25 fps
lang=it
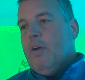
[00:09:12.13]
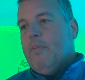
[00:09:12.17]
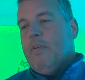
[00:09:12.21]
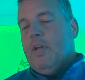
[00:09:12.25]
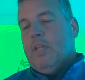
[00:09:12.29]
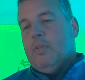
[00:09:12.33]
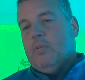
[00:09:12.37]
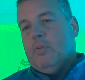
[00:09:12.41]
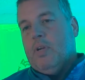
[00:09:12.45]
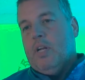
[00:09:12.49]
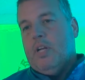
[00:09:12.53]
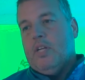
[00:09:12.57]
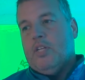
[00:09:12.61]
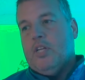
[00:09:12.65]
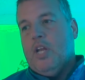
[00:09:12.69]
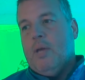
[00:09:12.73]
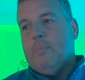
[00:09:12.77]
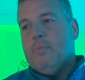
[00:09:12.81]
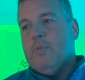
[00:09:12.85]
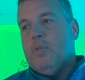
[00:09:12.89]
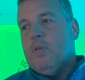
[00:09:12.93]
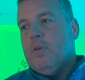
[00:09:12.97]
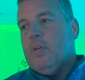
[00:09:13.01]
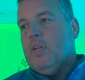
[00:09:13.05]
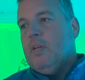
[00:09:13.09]
avendo una
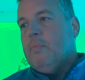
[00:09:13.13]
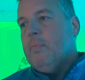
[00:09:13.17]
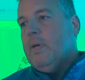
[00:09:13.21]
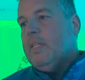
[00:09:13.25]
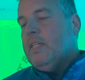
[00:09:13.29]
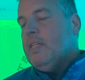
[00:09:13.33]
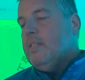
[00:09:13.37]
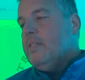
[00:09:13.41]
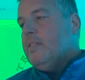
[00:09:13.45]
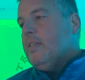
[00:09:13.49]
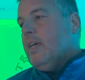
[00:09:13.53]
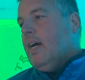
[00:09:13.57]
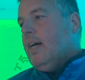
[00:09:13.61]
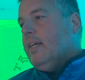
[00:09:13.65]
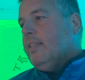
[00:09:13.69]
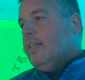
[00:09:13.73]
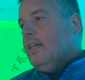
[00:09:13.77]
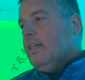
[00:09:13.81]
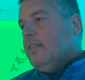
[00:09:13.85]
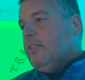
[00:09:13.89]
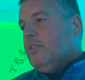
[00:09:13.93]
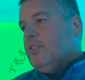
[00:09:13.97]
reception climatizzata